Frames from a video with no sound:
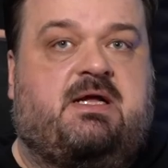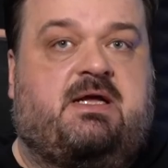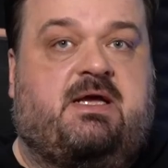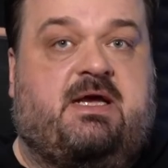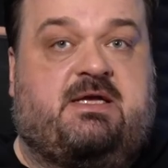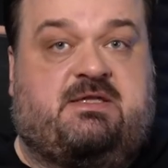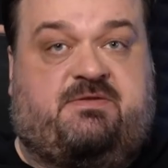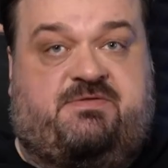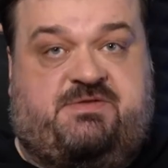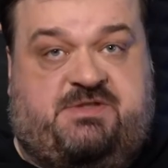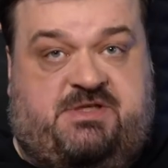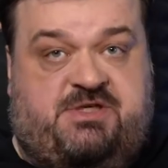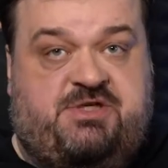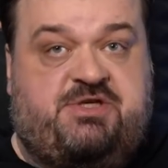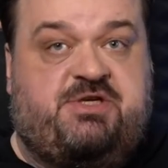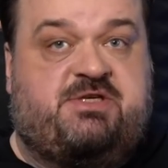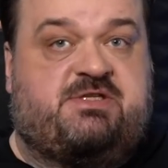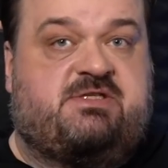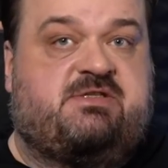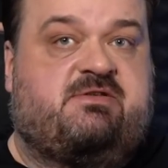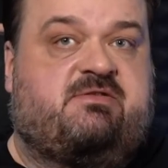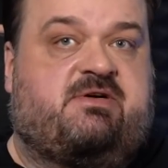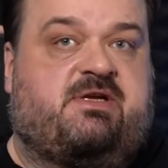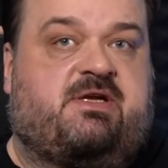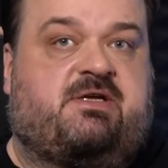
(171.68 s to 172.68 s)
Это все сейчас
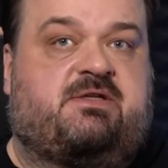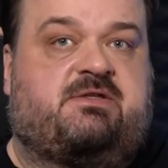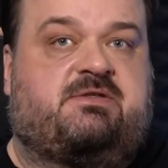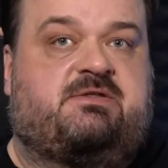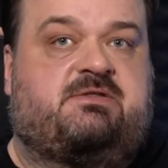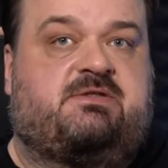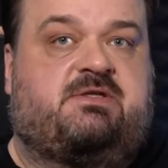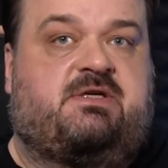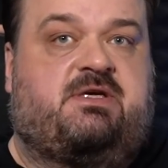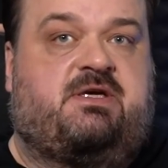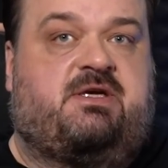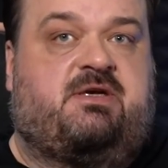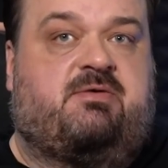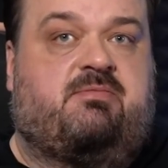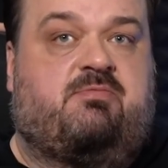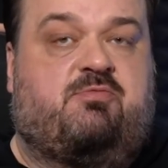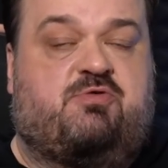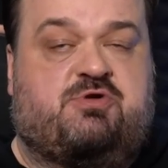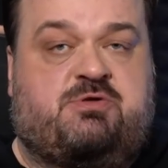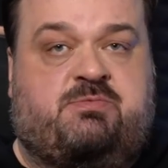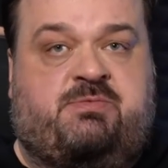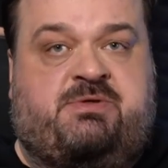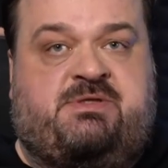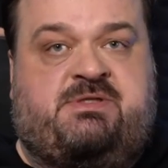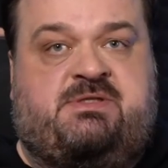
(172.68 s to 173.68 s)
говорят, и,
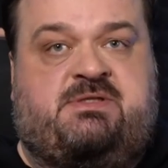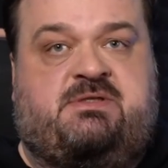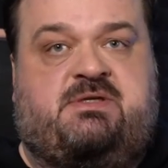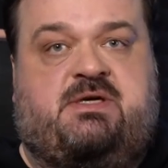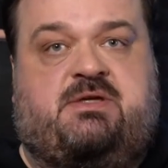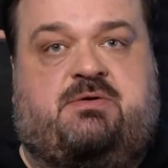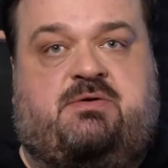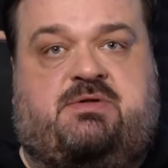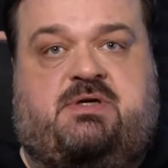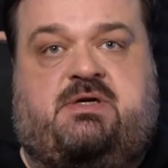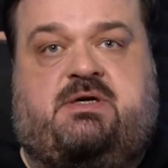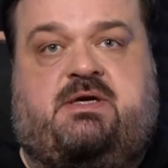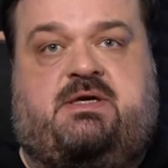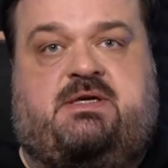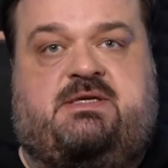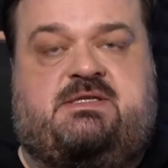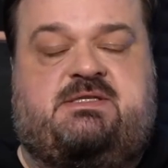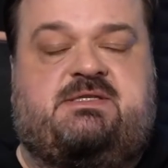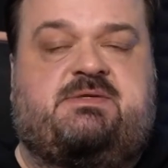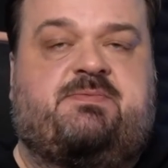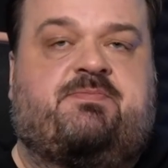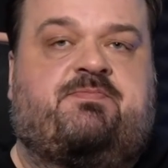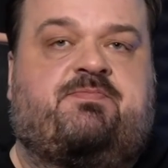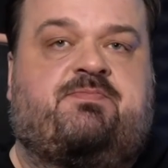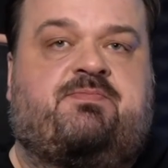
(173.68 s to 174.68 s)
может быть, оно так и
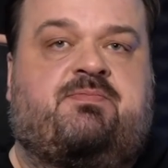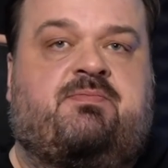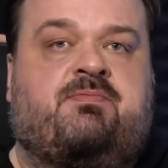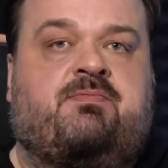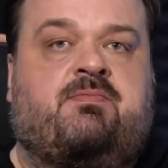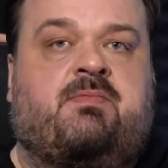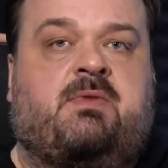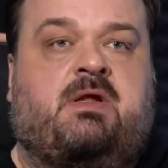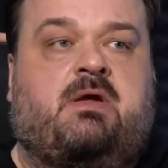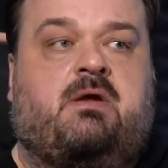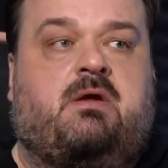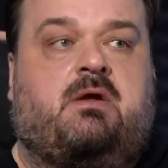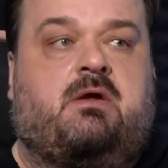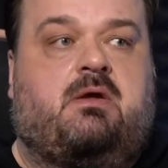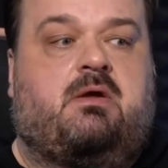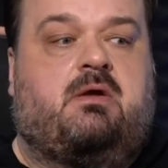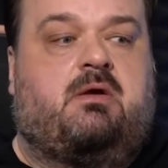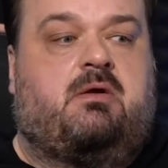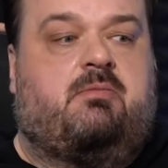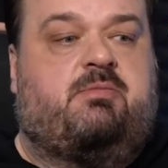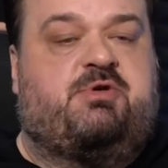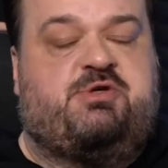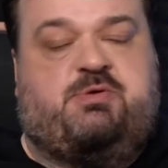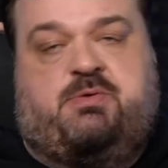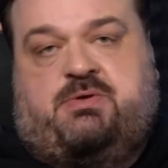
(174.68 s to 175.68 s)
есть.
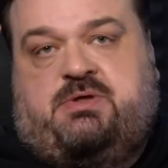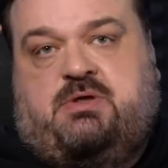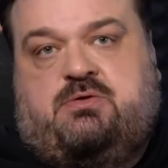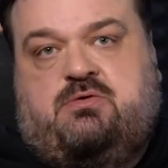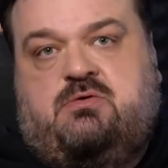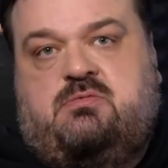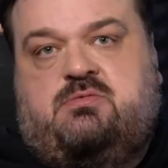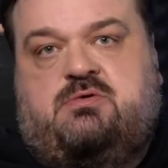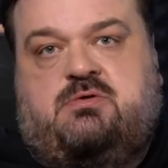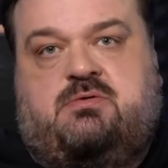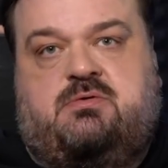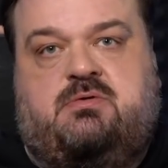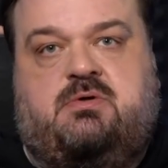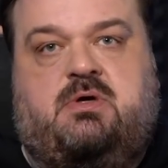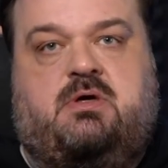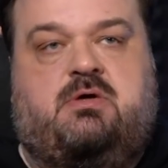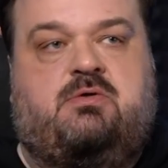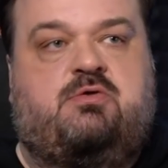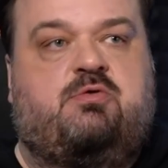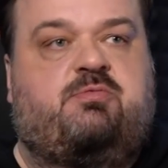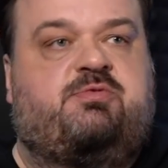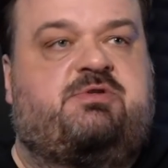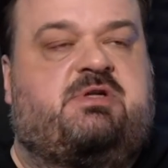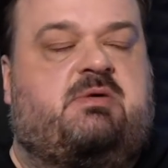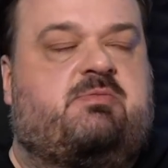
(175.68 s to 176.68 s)
Почему я так думаю?
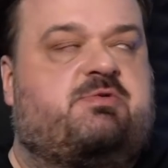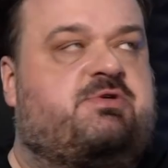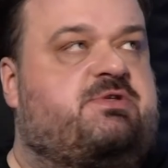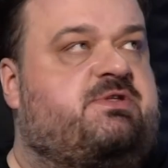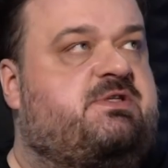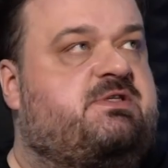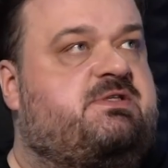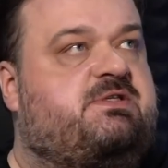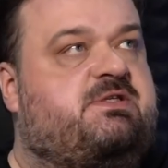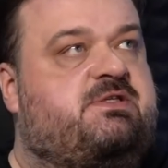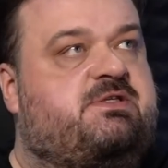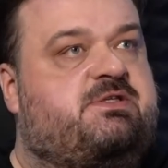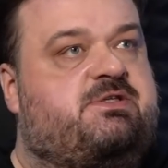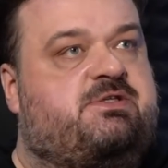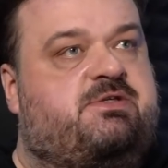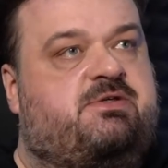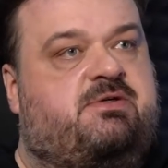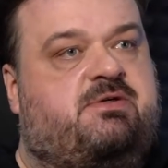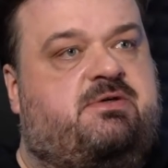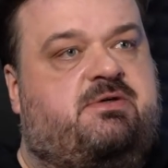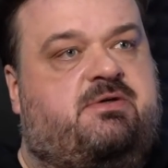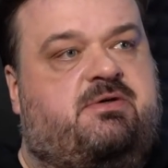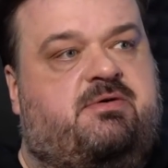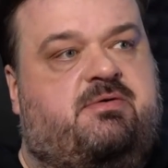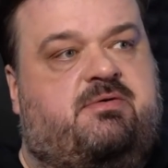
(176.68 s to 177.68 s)
Ну, потому что здесь
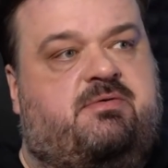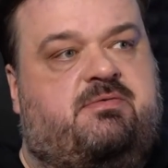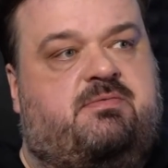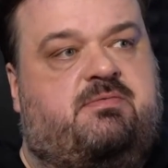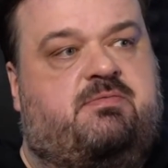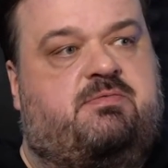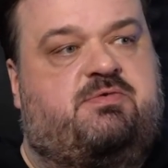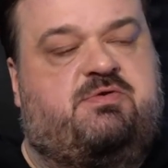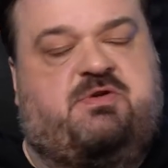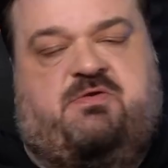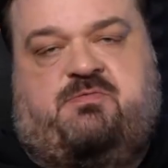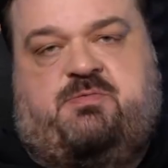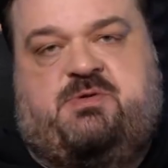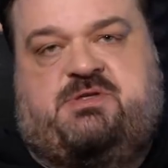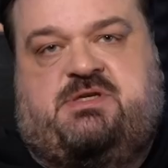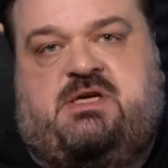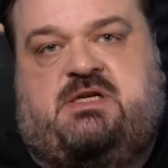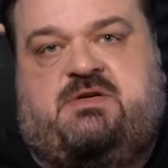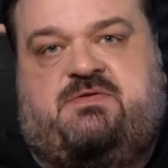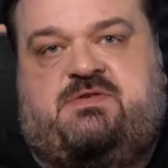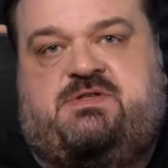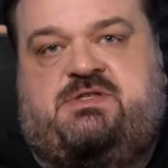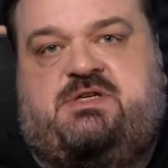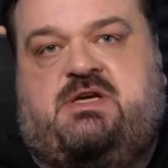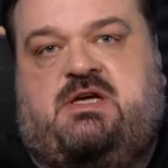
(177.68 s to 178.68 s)
э, сюда
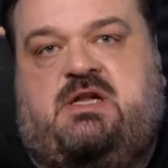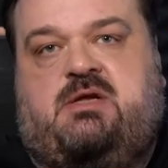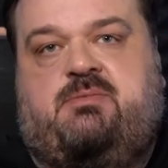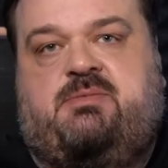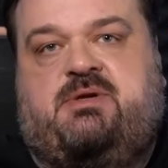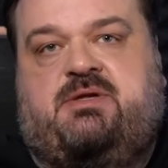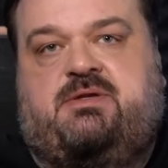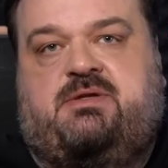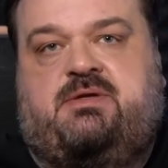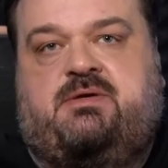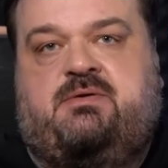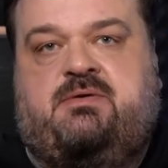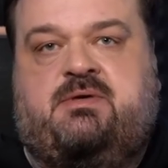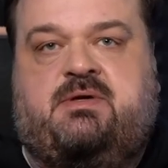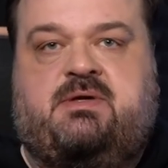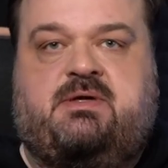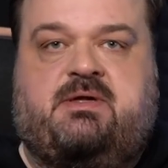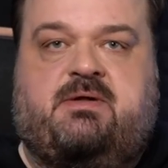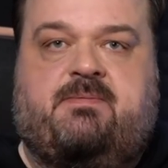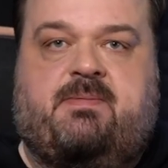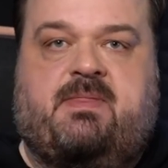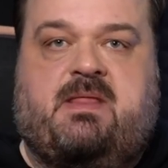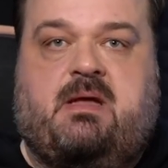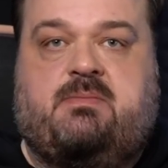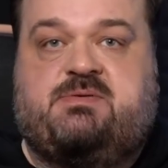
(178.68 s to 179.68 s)
вписали все элементы
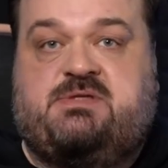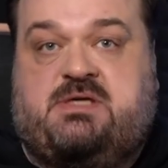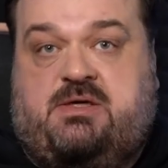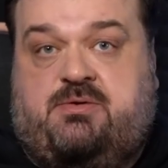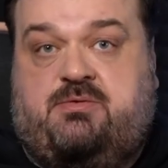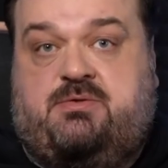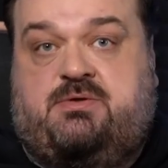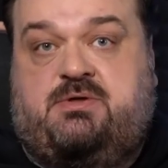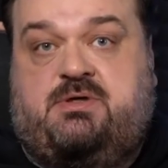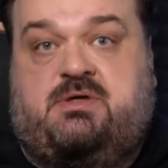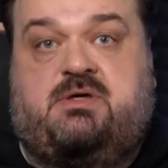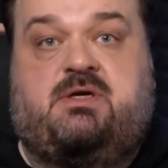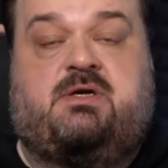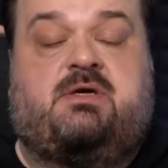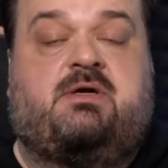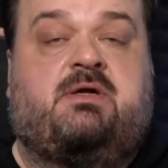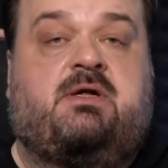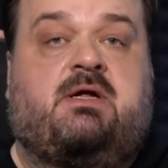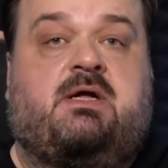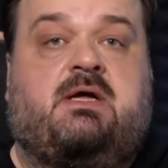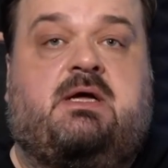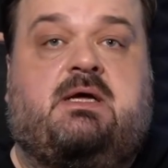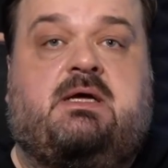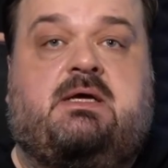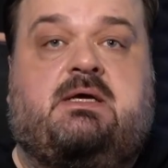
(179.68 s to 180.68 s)
абсолютной игры.
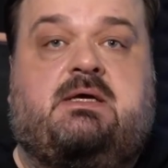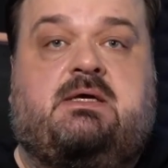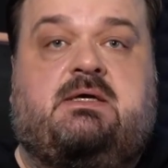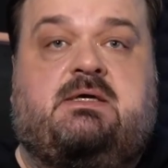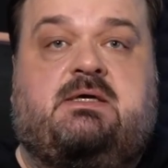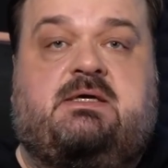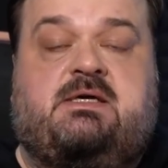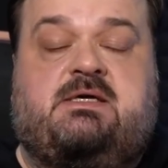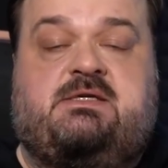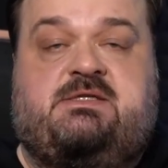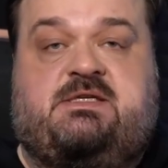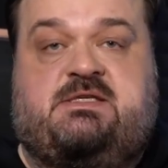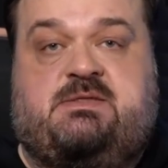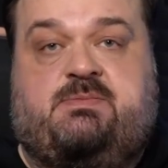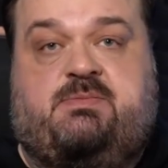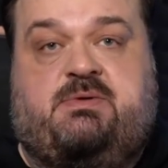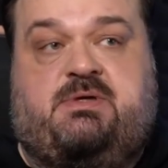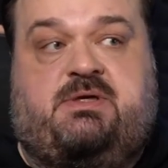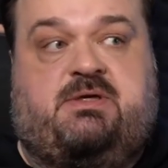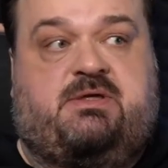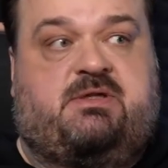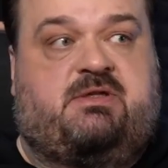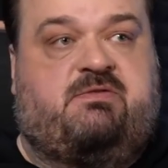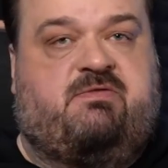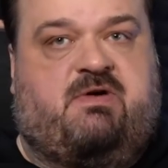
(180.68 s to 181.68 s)
Здесь
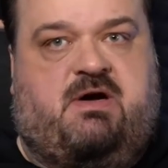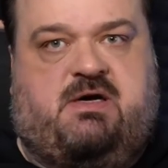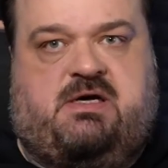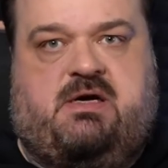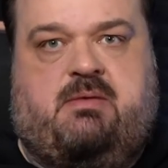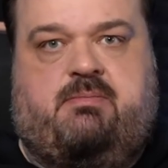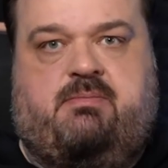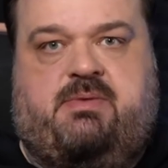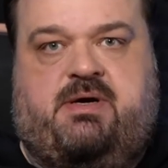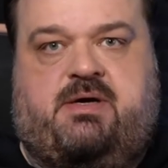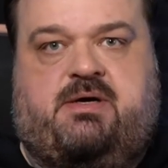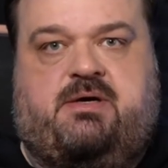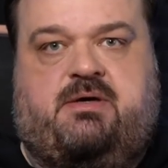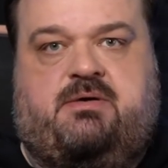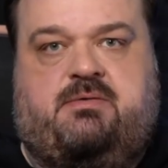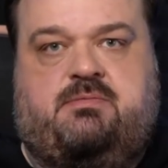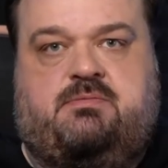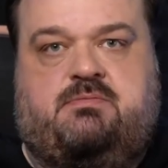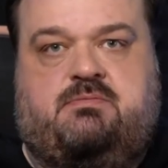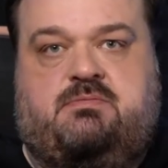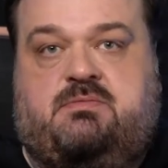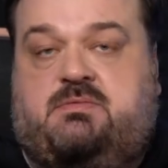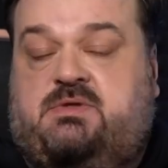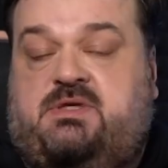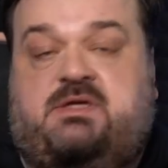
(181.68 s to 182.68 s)
были два камбэка,
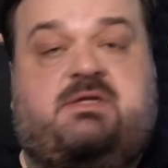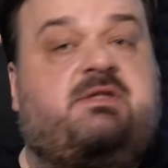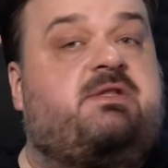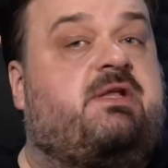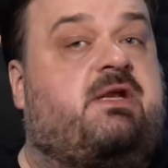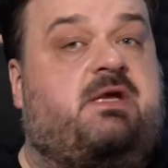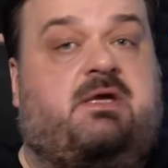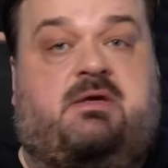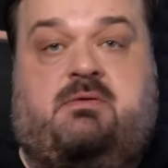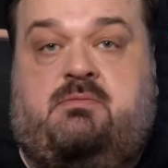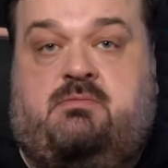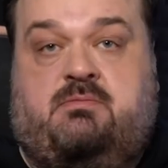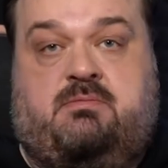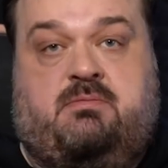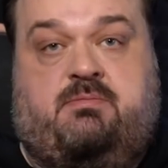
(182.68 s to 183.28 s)
не три.